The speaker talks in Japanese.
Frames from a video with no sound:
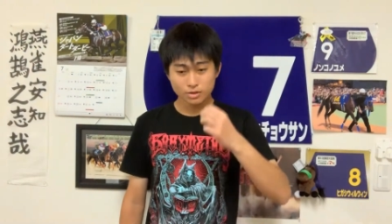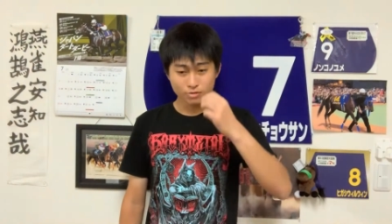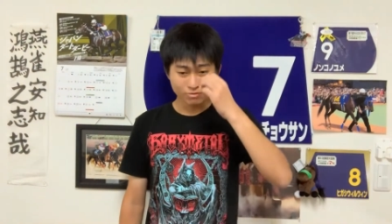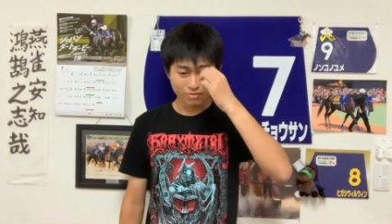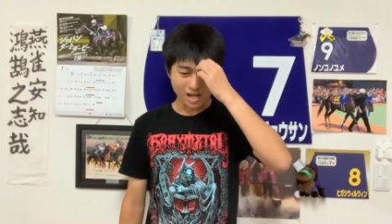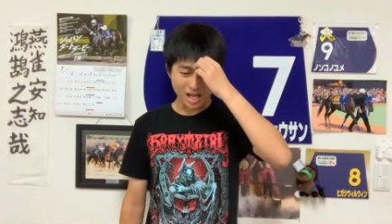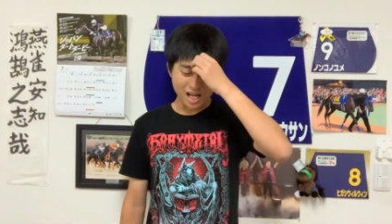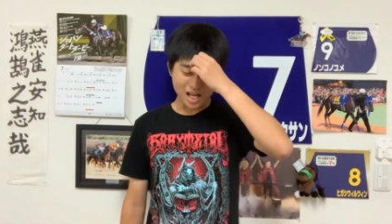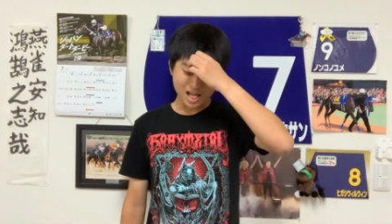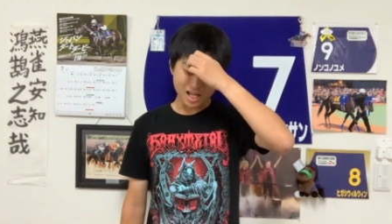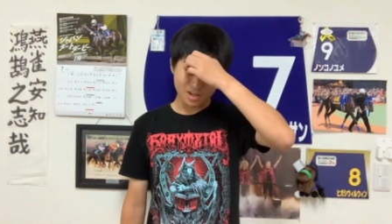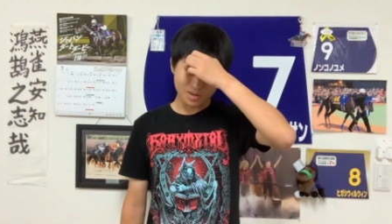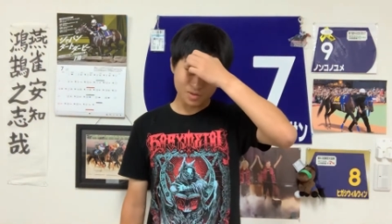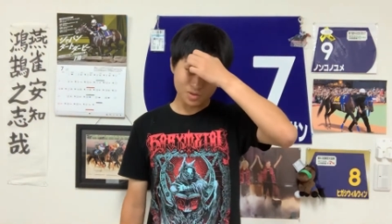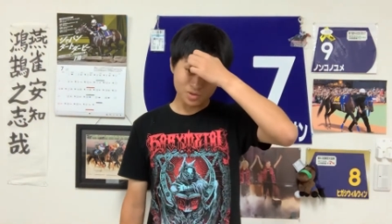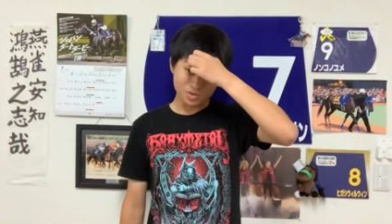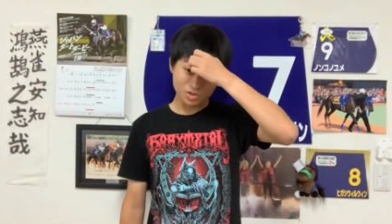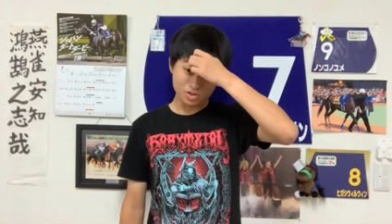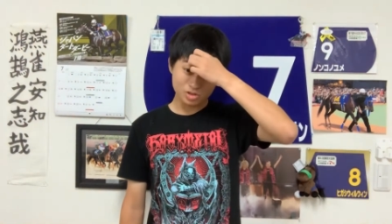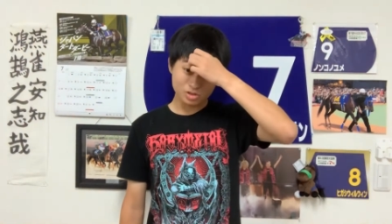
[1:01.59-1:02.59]
まあ
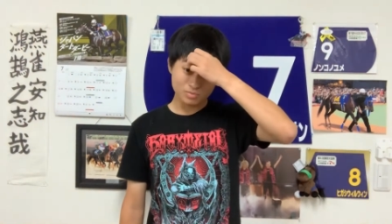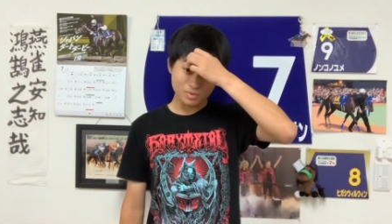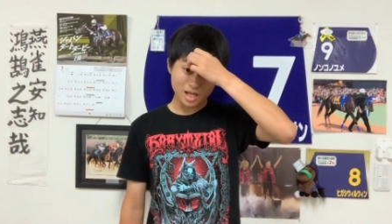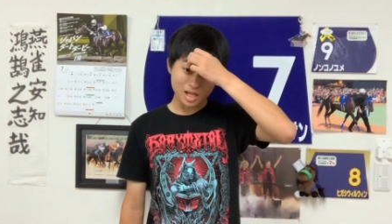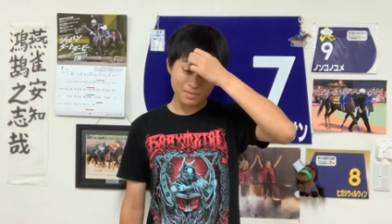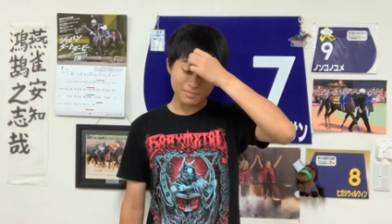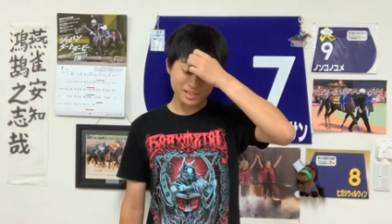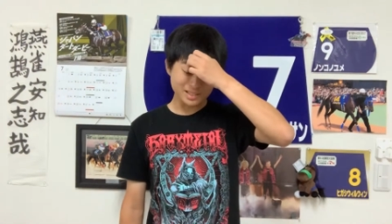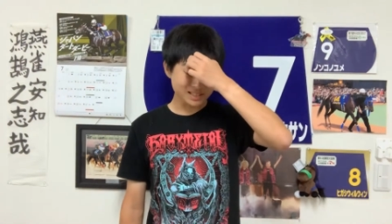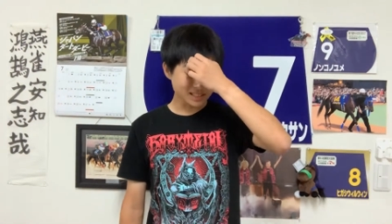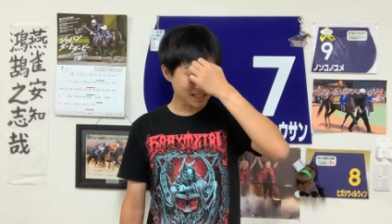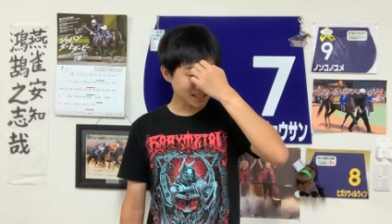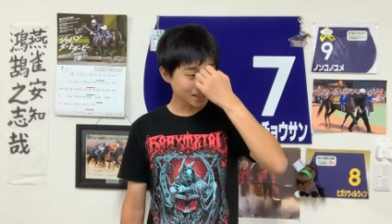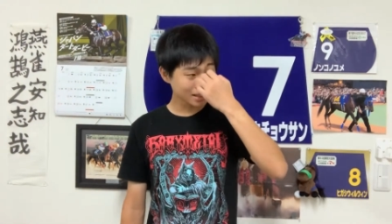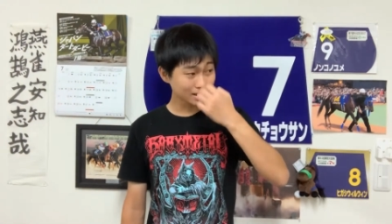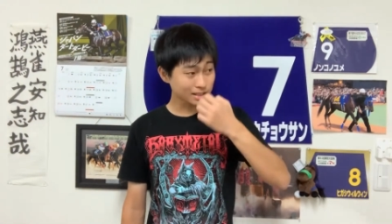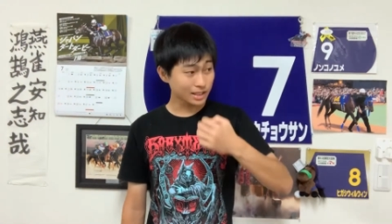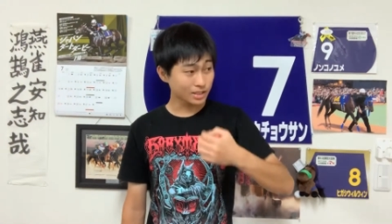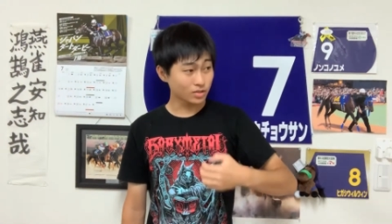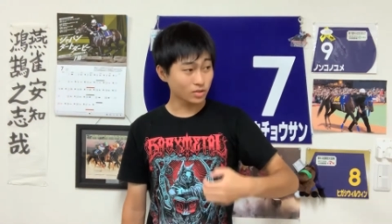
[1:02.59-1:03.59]
この馬、まあ、3
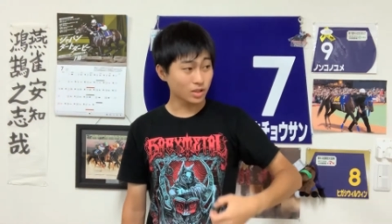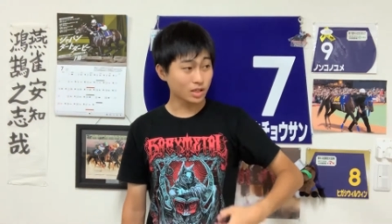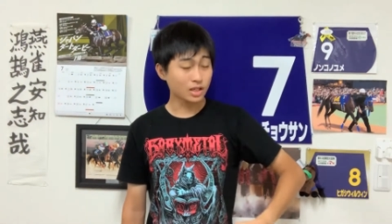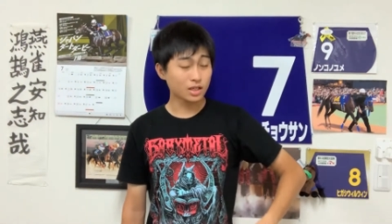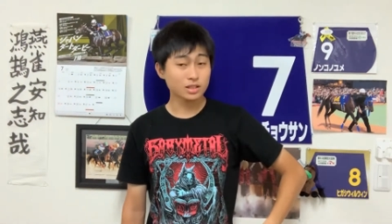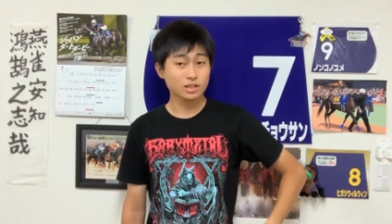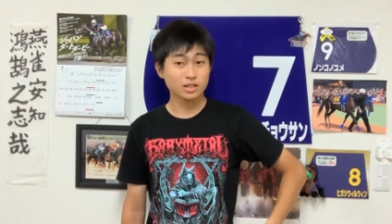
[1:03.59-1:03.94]
歳の中